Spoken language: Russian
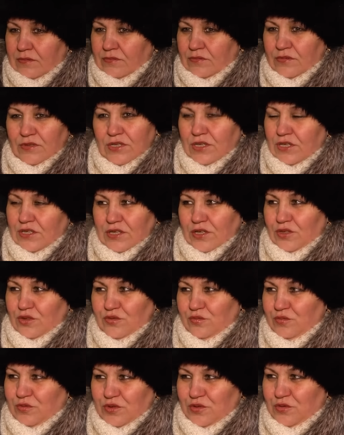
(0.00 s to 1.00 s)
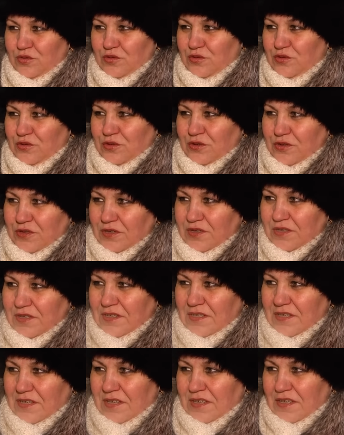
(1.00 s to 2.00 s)
Нет, я думаю, не уйдет.
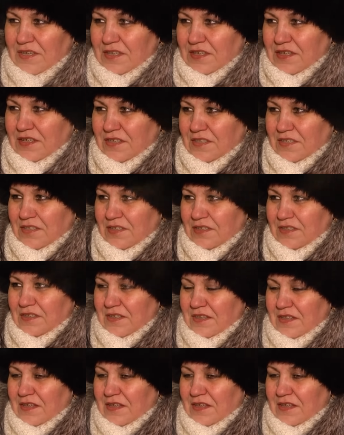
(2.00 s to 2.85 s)
Как помириться?